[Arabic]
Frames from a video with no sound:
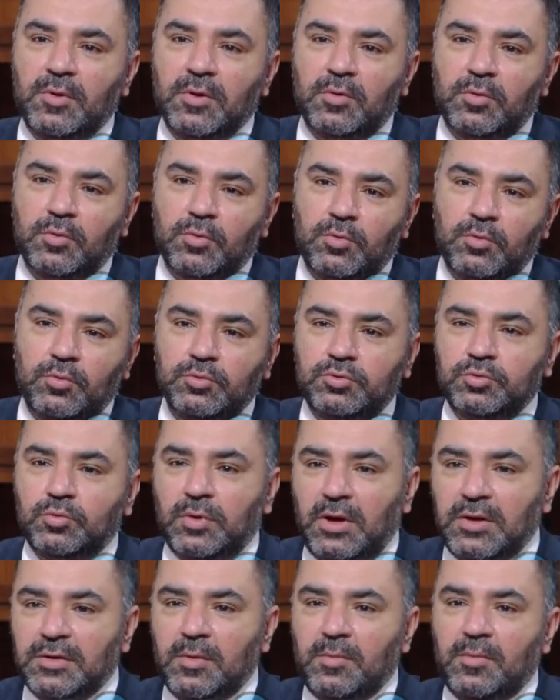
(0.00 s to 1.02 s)
الخروج
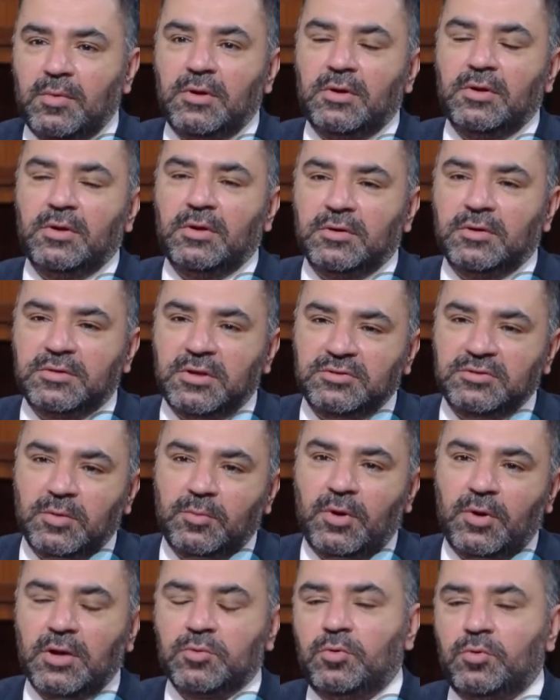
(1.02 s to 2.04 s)
وعدم
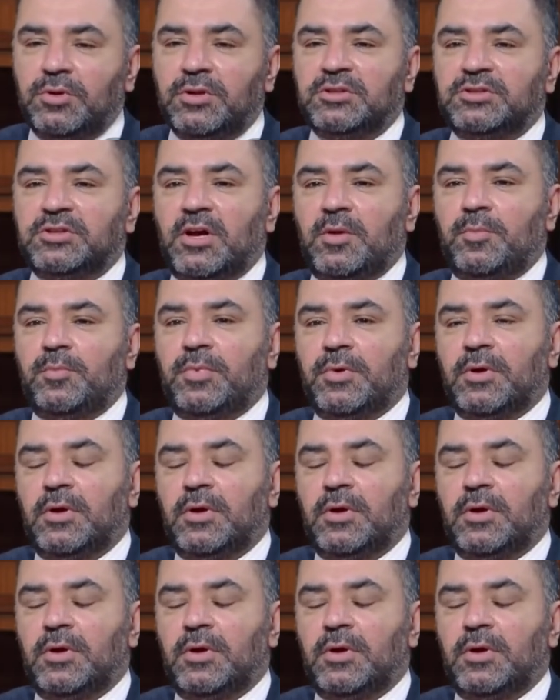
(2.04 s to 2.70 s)
التجمعات واحنا شعب